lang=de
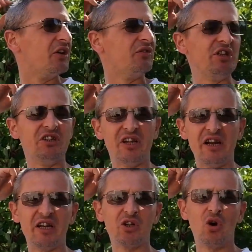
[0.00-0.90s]
wie
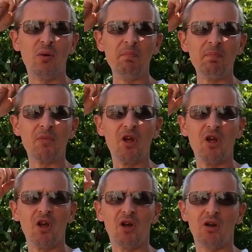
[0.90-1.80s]
Telekom
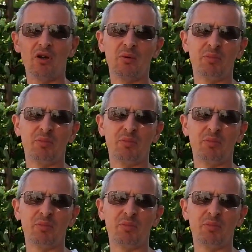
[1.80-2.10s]
äh,